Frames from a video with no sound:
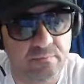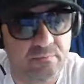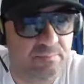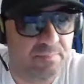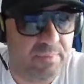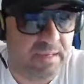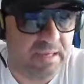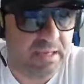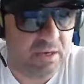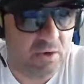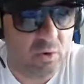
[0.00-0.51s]

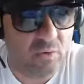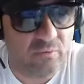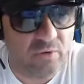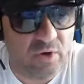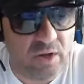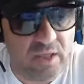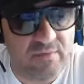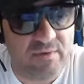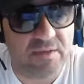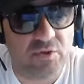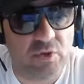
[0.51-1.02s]
perché non lo
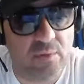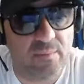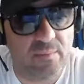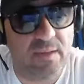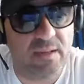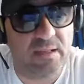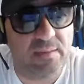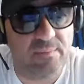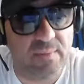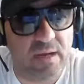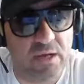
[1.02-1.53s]
voleva
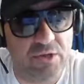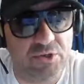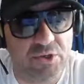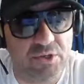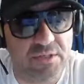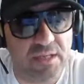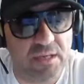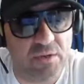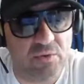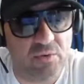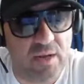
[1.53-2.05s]
solamente il
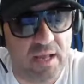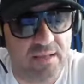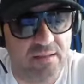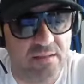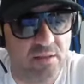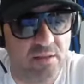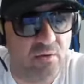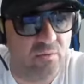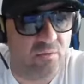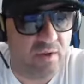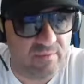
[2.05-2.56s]
Manchester
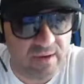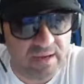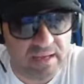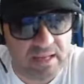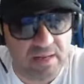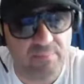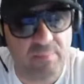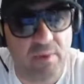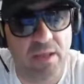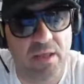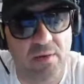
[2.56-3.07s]
United, lo voleva anche
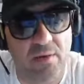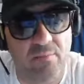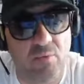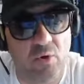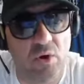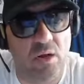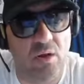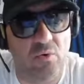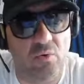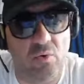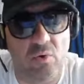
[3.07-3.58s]
il Bayern
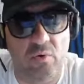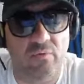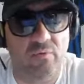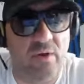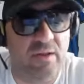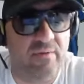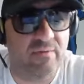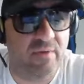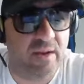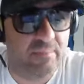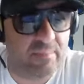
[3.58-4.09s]
Monaco, lo
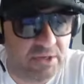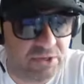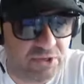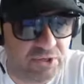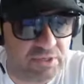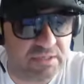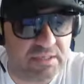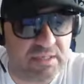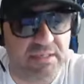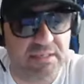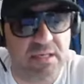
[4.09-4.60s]
voleva il
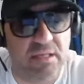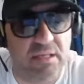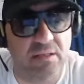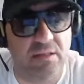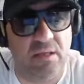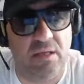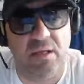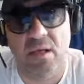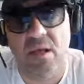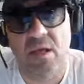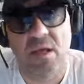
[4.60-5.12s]
Manchester
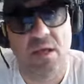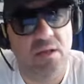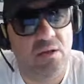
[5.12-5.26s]
City,